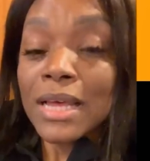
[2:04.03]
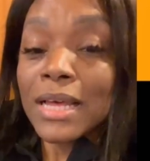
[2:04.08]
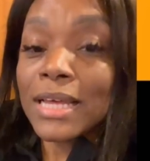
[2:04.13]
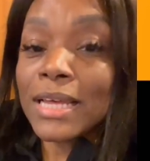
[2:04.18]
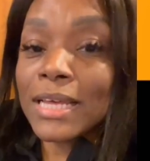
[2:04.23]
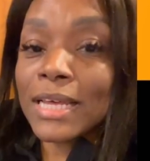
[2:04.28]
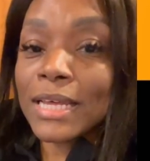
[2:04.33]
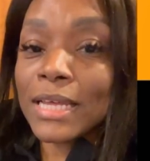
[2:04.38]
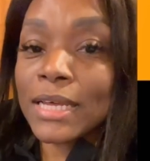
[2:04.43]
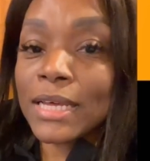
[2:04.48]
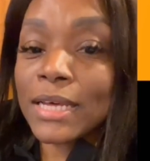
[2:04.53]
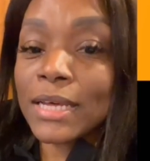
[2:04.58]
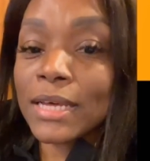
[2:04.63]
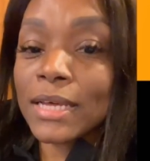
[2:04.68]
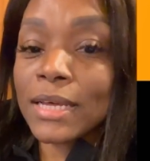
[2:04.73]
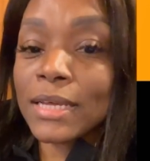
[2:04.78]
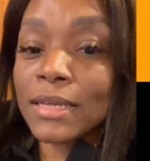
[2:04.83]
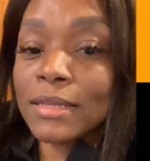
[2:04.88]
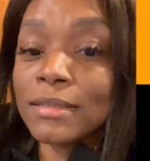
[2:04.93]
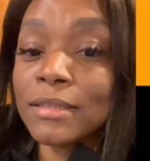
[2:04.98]

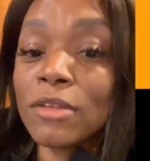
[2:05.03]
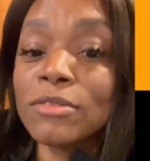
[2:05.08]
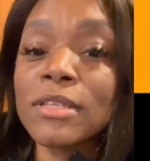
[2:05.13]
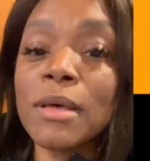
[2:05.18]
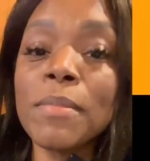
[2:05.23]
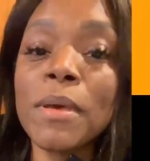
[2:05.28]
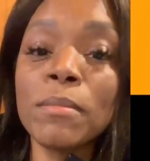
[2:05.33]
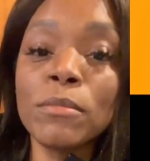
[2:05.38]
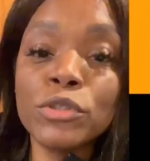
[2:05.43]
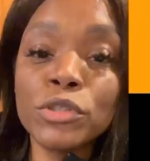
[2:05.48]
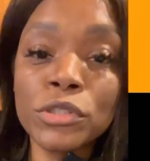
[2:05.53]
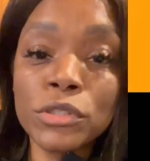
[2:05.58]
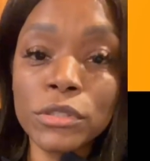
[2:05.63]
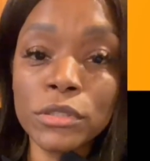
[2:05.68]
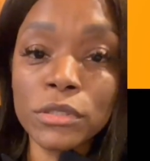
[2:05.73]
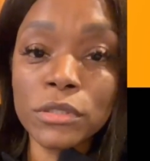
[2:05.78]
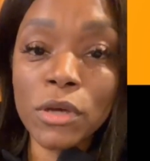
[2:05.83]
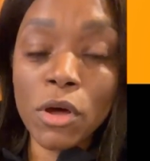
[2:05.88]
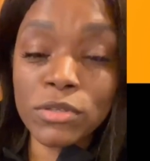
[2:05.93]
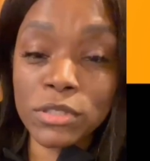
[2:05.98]
Uh, não sabemos
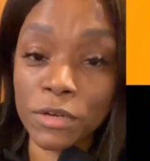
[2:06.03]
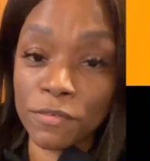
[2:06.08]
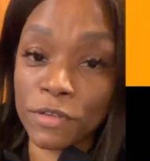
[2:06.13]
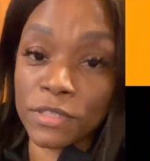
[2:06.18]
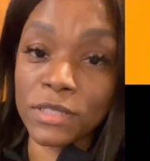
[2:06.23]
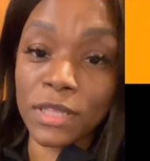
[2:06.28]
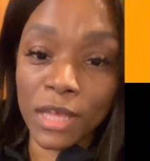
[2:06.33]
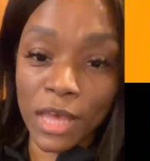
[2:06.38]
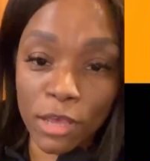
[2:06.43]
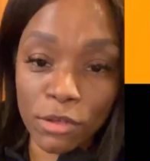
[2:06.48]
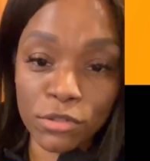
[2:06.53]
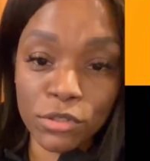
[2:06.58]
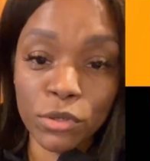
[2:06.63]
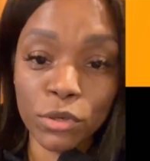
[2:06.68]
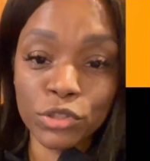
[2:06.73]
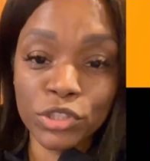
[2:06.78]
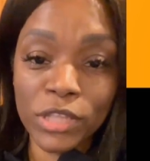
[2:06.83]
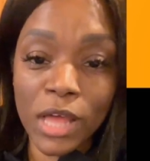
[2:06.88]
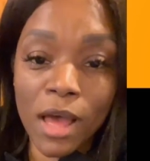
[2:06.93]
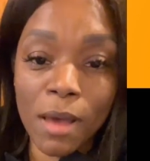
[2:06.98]
uh, ao serviço de quem o
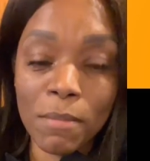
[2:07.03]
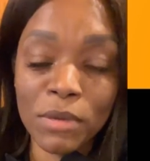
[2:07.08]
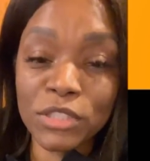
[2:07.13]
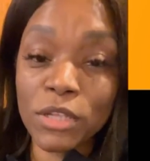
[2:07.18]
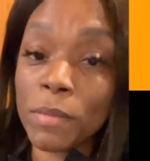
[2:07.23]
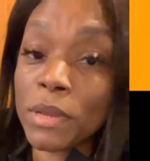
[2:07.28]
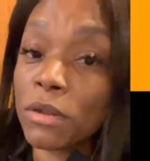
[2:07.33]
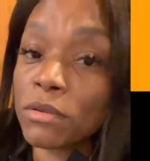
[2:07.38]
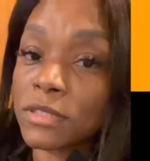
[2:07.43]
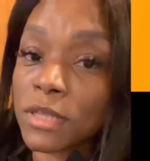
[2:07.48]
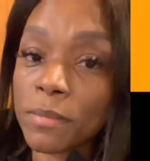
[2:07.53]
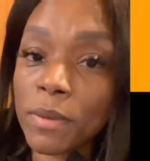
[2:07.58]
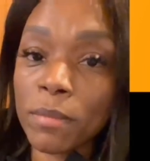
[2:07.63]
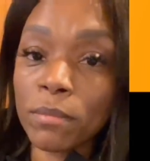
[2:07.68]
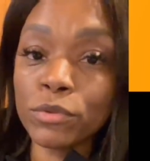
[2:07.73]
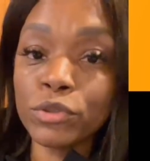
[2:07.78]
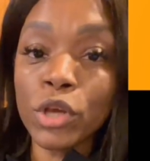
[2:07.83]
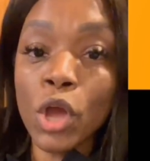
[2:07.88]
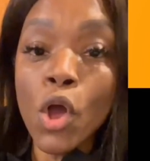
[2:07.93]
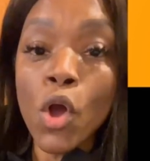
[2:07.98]
senhor está, mas também não
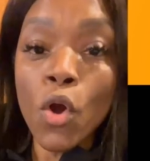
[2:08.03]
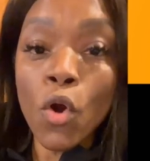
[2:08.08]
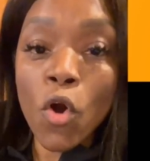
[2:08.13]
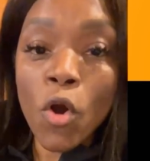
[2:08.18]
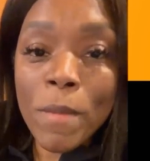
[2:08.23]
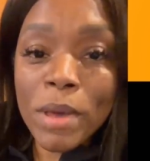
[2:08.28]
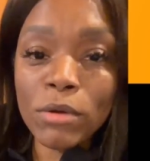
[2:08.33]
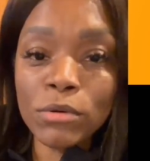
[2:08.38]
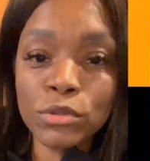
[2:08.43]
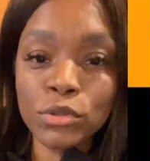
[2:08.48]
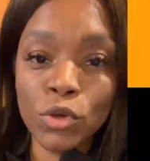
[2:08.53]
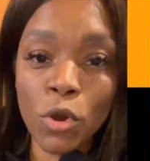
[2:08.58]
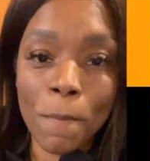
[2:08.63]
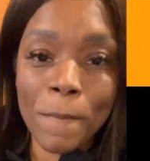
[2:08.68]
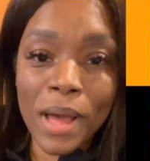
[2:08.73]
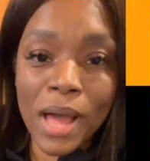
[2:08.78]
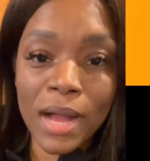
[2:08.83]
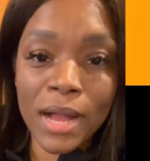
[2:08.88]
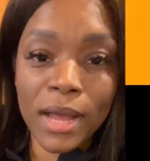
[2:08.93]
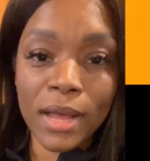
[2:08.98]
sabemos como é que o senhor
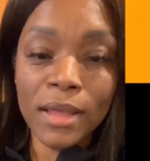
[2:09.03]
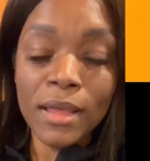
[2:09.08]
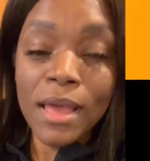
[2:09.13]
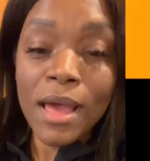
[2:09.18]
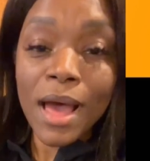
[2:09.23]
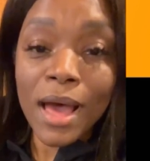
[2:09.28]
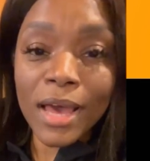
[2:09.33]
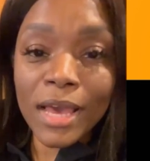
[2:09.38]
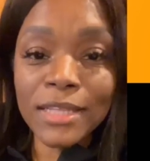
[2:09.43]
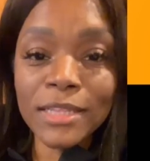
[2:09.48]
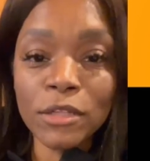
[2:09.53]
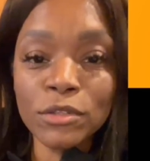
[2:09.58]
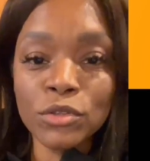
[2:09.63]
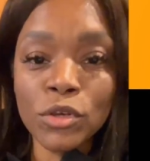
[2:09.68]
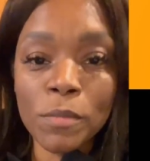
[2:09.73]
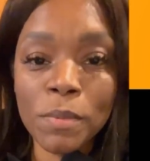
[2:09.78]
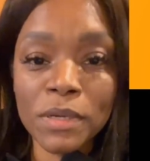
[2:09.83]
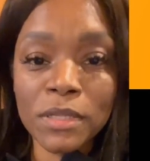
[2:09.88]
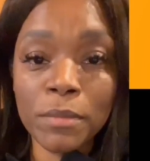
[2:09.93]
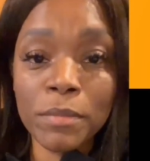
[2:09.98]
paga a renda do
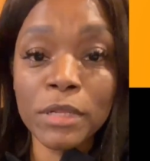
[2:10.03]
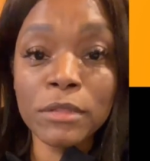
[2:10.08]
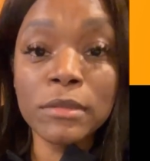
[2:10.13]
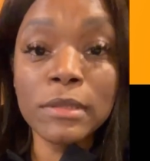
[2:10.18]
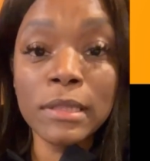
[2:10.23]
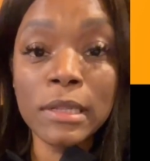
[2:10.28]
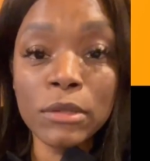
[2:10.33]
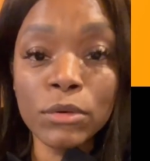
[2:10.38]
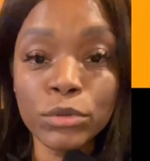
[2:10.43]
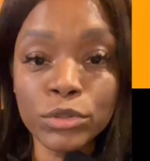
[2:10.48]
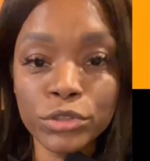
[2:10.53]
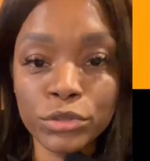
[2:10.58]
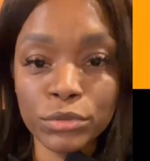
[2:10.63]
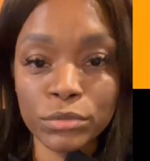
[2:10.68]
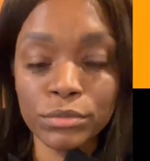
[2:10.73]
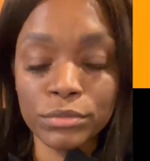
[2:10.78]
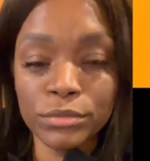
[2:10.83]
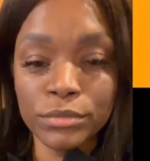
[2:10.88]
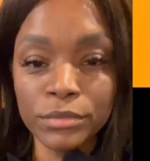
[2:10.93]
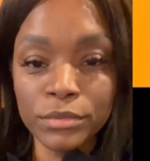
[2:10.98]
seu apartamento de luxo
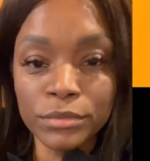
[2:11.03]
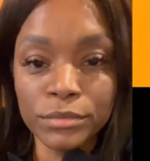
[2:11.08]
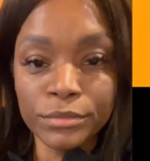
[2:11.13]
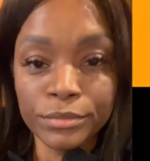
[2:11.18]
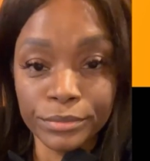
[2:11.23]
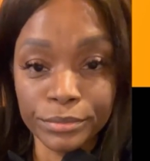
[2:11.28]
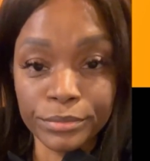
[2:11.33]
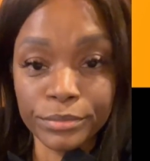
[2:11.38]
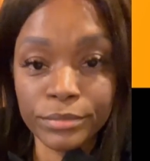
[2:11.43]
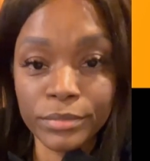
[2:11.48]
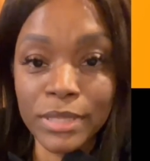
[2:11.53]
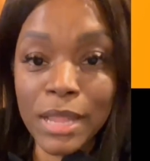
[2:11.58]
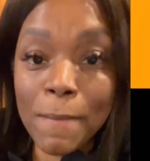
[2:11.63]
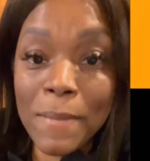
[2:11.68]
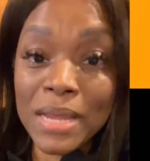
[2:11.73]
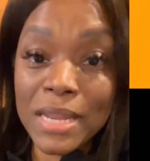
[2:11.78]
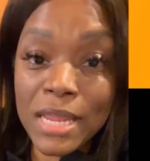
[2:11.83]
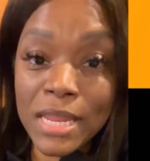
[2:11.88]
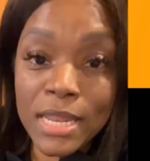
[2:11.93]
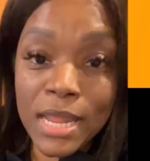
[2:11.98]
uh, na
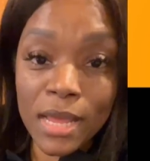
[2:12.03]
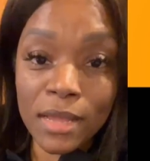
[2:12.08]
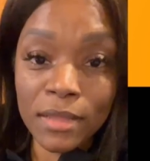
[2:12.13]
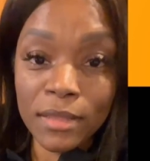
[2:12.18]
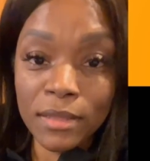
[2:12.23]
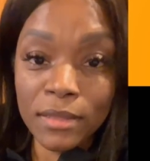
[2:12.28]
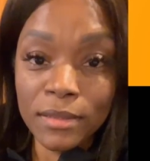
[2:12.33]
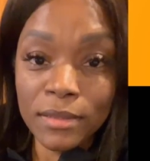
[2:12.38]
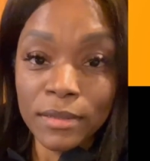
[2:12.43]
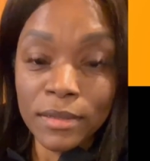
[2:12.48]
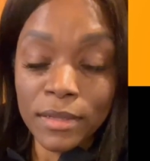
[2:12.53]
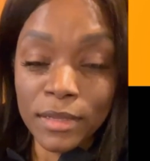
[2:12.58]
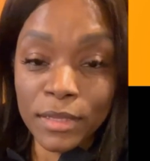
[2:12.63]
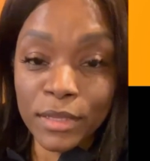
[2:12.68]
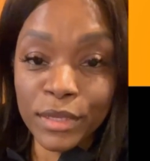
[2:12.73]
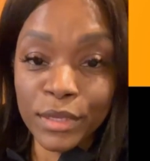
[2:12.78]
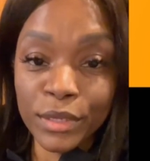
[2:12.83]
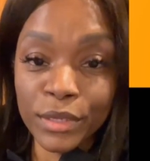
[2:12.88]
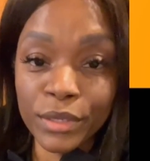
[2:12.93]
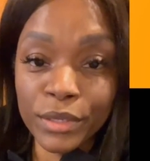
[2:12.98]
Marina
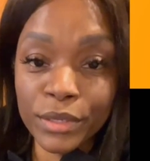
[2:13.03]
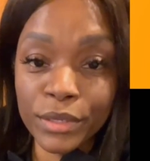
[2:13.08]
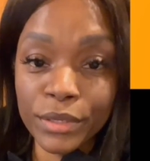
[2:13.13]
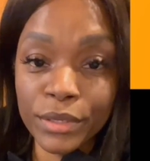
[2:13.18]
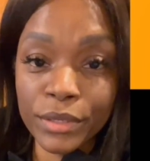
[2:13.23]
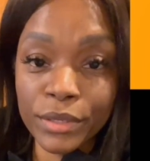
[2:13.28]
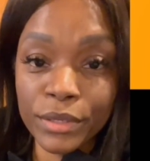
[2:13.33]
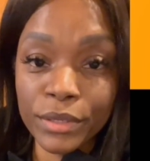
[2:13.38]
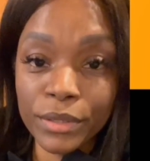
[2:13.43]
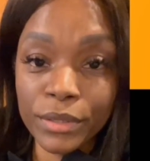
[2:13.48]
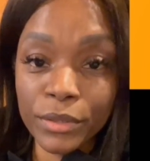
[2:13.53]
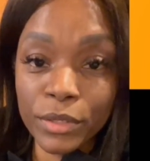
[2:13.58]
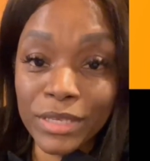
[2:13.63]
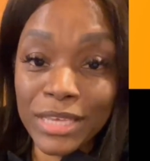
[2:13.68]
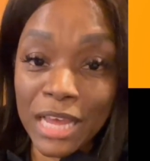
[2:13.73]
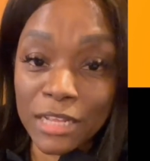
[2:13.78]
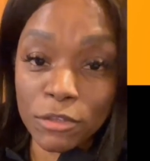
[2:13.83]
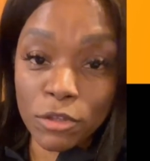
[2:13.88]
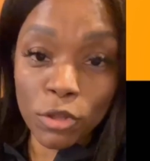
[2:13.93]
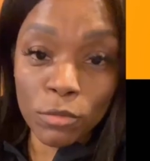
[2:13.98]
uh,
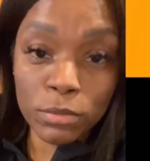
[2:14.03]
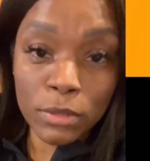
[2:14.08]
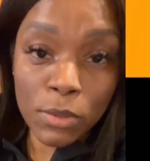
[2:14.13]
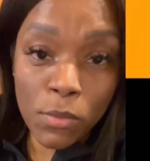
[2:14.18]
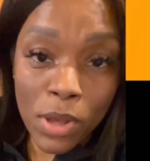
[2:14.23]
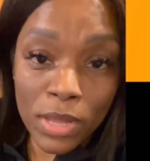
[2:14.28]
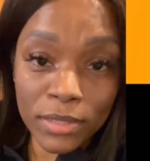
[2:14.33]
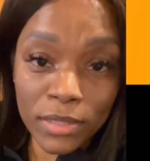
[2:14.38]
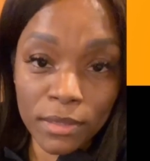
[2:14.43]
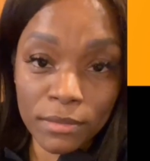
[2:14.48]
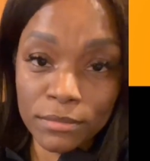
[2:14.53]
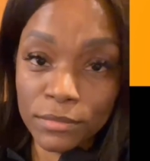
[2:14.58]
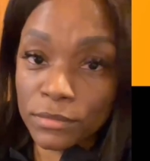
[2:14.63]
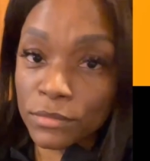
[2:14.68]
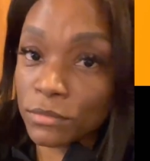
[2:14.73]
Yacht Club de Luanda.